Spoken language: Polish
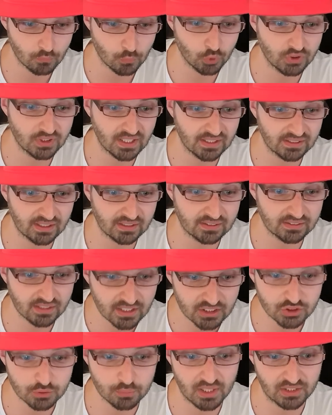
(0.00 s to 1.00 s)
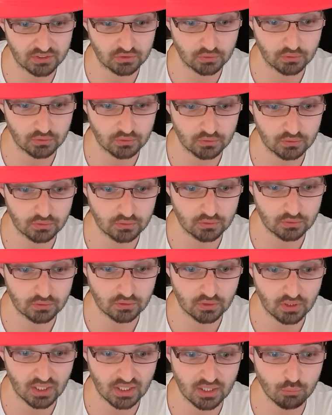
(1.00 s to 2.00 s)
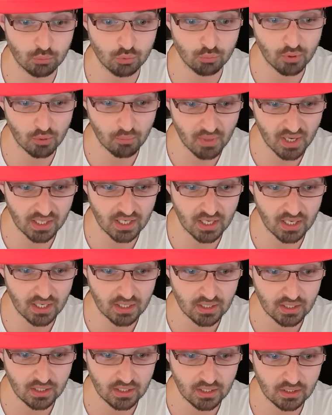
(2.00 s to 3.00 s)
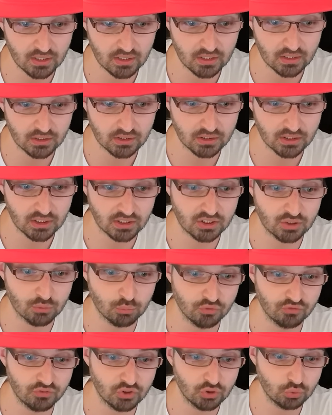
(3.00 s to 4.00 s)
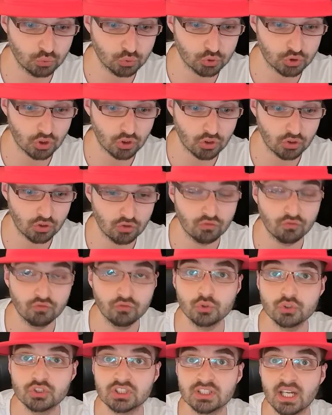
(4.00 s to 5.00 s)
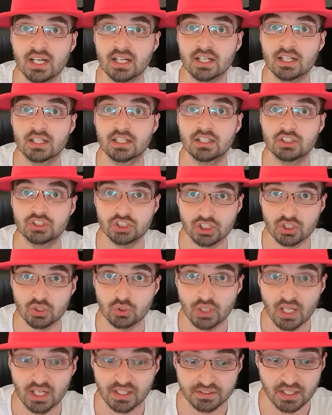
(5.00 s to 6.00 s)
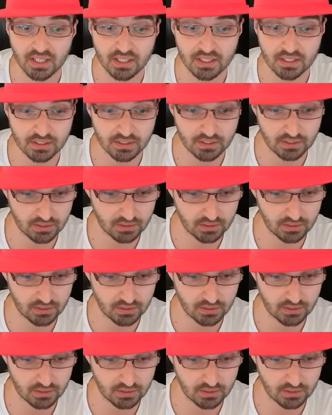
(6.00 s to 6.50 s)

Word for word: Mój tata też ma to, ale mu pomaga, kiedy mówi dużo, w ustach czekolada.